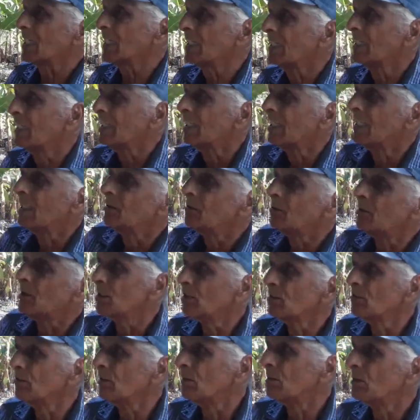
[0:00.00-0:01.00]
né? Depois
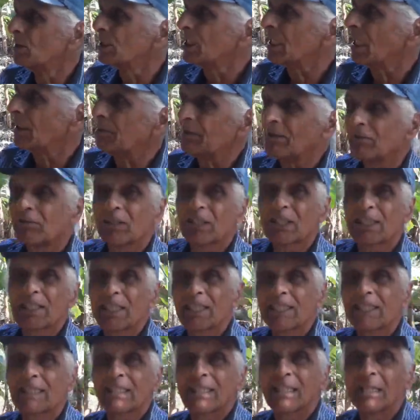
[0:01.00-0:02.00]
eu vou mostrar para
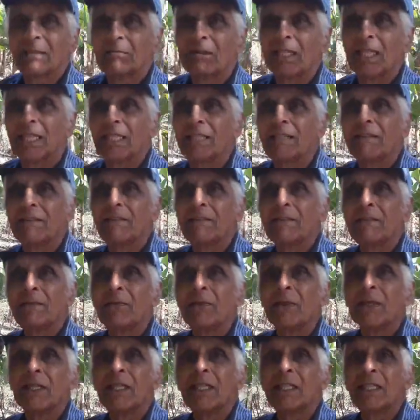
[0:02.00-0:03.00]
vocês aí também.
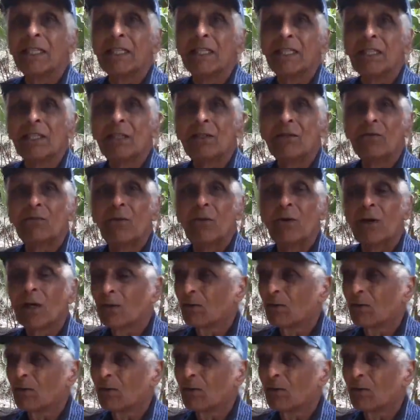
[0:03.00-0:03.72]
Eu vou